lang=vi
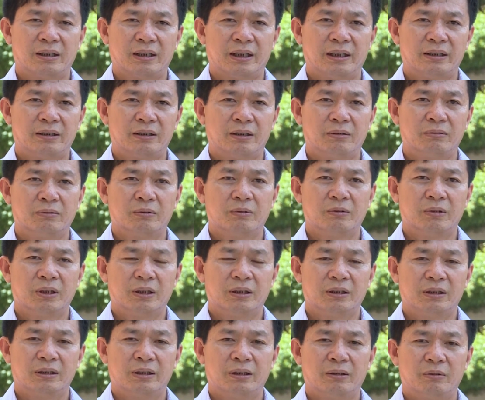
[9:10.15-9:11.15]
cây trồng
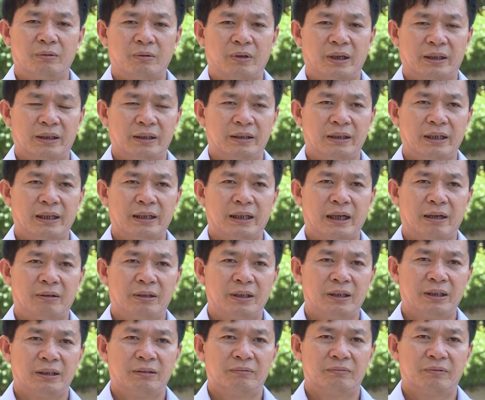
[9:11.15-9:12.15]
có hiệu quả kinh tế
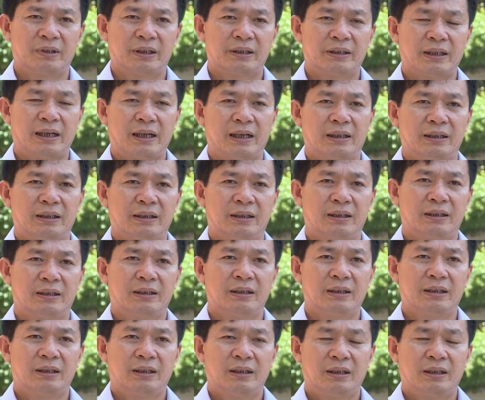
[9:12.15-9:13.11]
cao hơn và sang